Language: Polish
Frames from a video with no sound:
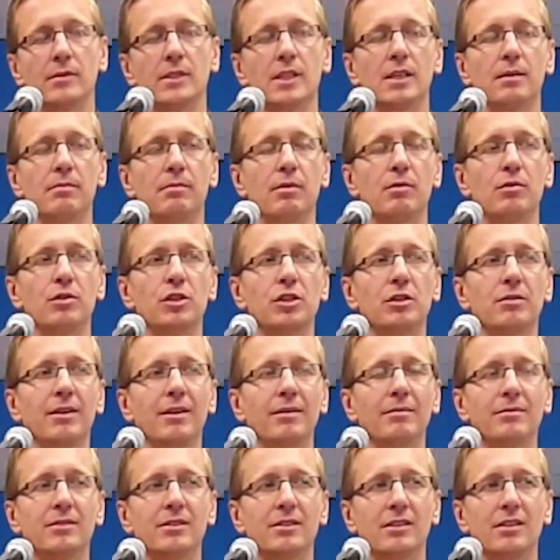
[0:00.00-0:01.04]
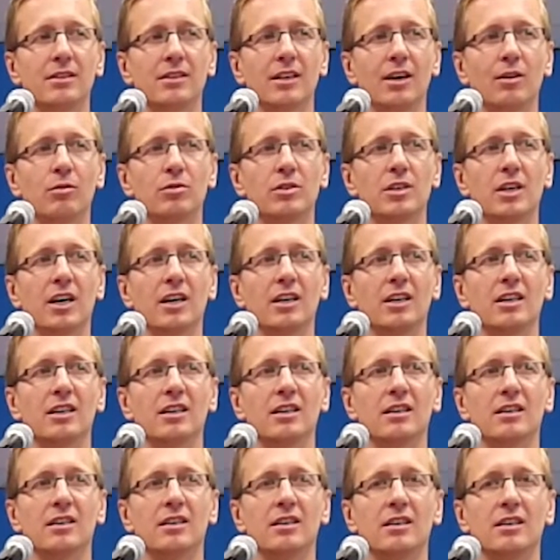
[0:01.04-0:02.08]
Połączyłem to nauczanie
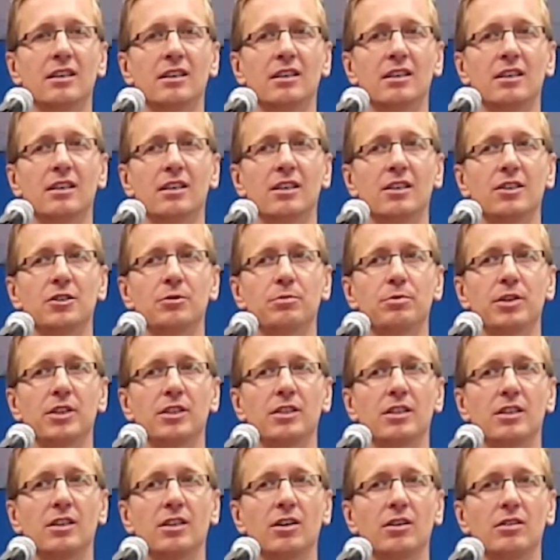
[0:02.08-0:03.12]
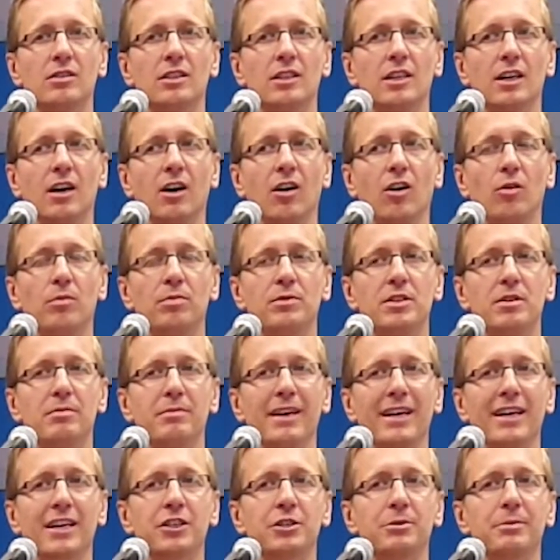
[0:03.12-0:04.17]
sprzed tygodnia o obcym
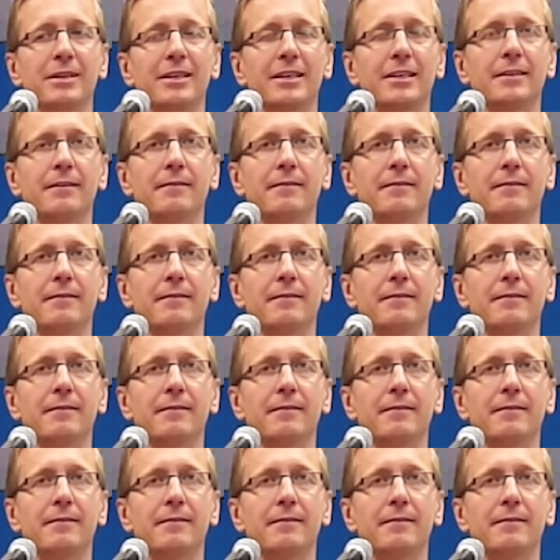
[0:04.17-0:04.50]
jarzmie